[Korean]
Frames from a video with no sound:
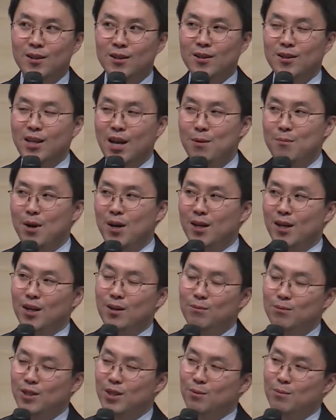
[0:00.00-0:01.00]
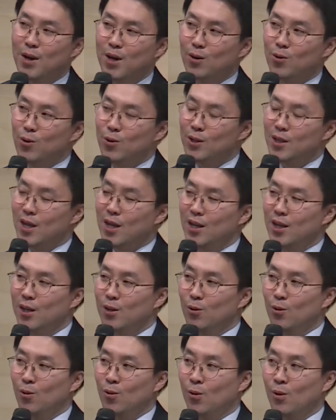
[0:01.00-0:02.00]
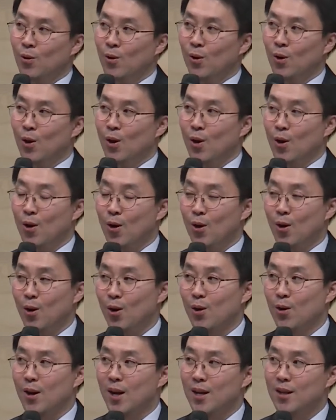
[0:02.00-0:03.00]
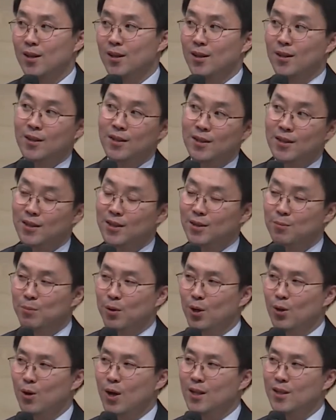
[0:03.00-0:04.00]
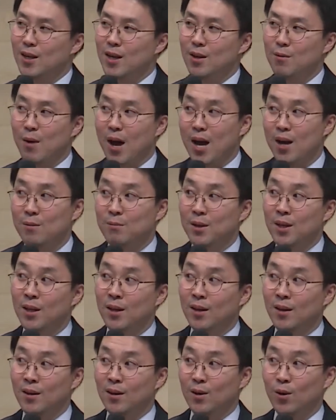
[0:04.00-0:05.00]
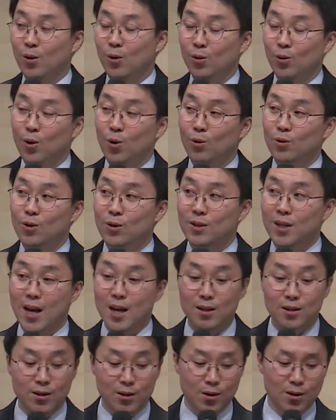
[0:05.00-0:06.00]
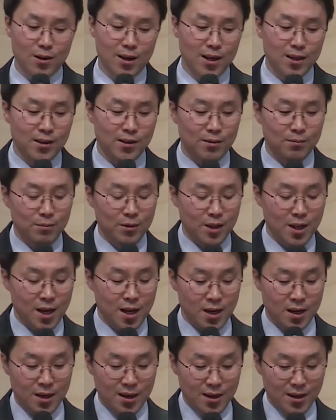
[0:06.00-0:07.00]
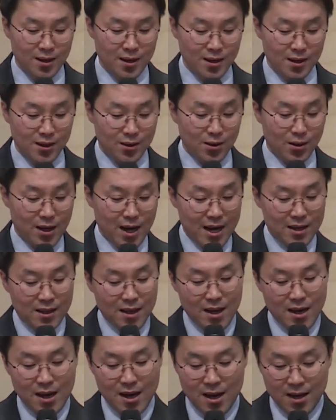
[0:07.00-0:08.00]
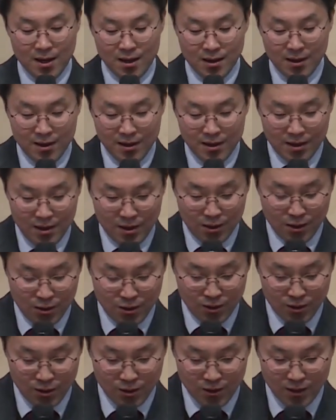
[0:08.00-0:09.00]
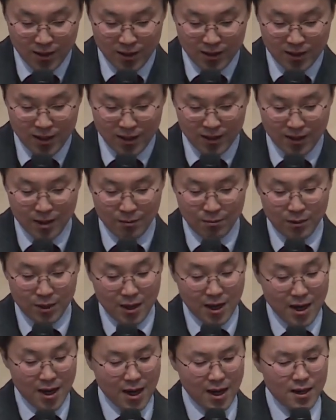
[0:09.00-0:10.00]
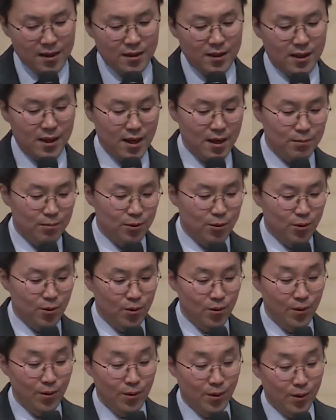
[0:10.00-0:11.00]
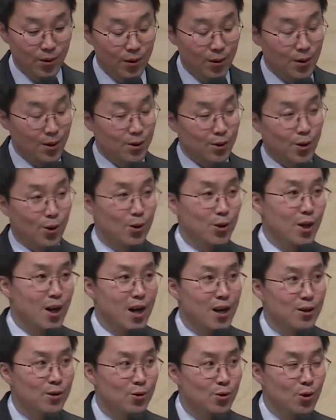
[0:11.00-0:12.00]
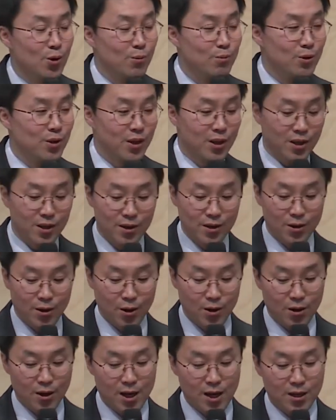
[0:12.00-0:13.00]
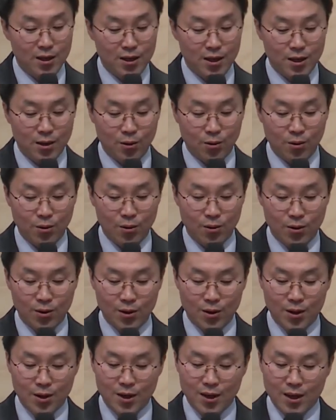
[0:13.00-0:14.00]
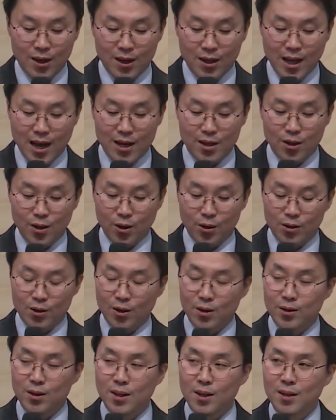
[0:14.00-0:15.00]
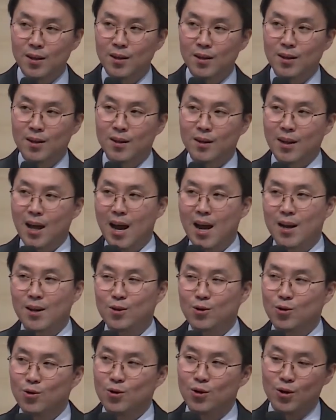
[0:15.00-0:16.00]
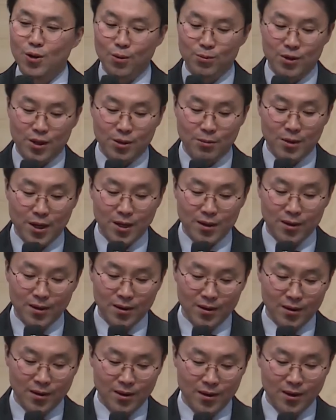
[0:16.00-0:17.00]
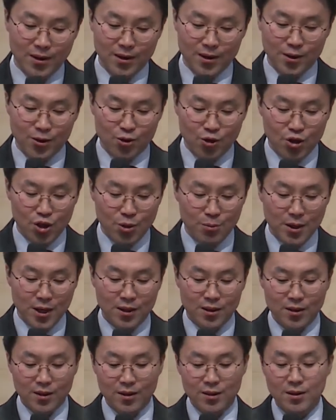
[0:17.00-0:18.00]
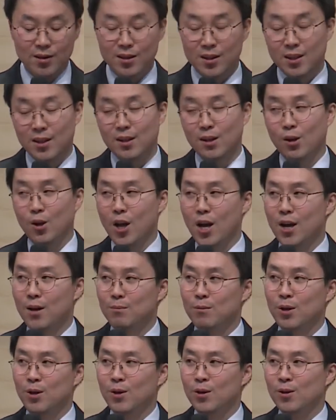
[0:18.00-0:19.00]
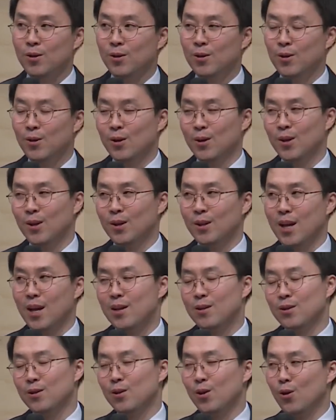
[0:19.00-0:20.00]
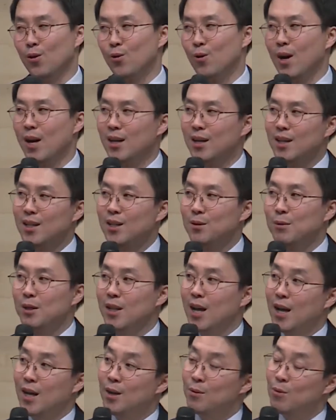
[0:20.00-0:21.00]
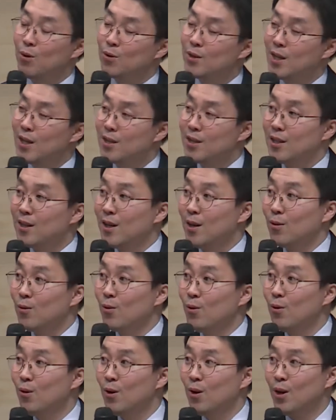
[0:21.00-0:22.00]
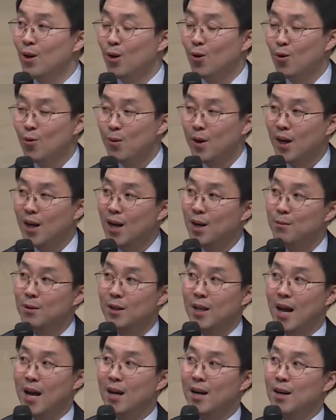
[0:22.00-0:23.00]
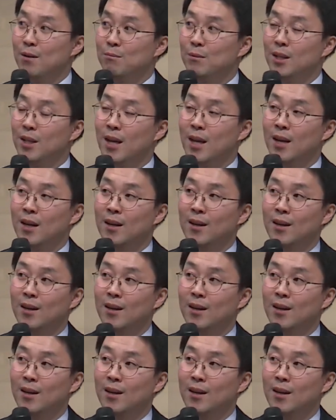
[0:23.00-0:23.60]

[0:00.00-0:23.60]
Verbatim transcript: 그 사망의 음침한 골짜기로 어, 걸어가는 그 시편 화자의 마음이 어, 더욱더 잘 드러나 있습니다. 2절 가사가 어, 이렇게 시작됩니다. 한 치 앞도 전혀 알 수 없는 길을 걸어갈 때도 난 여전히 다 알 수는 없지만 그 주님의 뜻 신뢰하며 나는 여호와 하나님이 나의 목자시라고 고백하며 나아갑니다.